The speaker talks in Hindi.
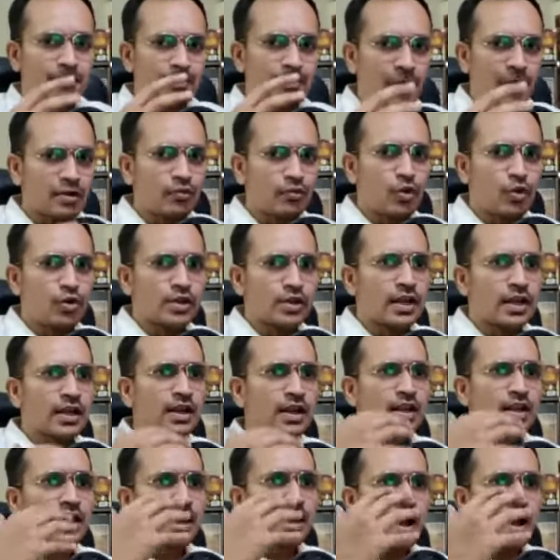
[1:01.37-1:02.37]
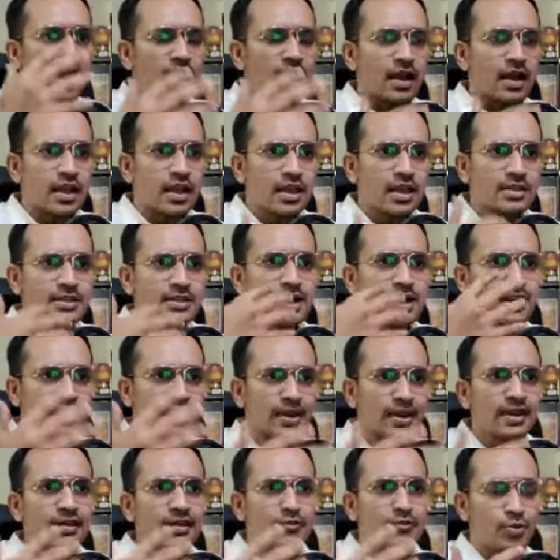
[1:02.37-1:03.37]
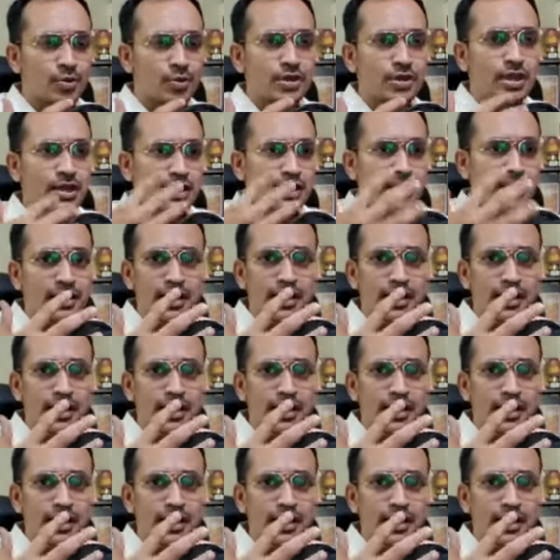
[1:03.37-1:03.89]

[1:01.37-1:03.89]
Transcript: बट वो डर के आगे जाके वो बोलते